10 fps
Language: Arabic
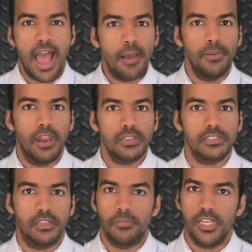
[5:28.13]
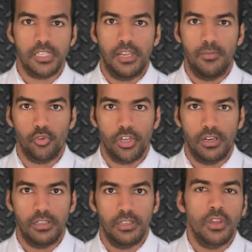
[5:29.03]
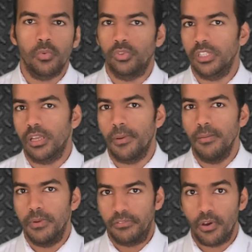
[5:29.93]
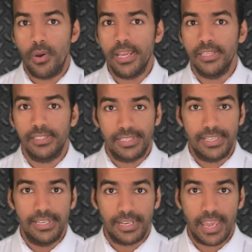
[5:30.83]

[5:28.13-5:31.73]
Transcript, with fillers: قبل اصلا ما يحصل اي مشكله وده طبعا من فوائد الجيل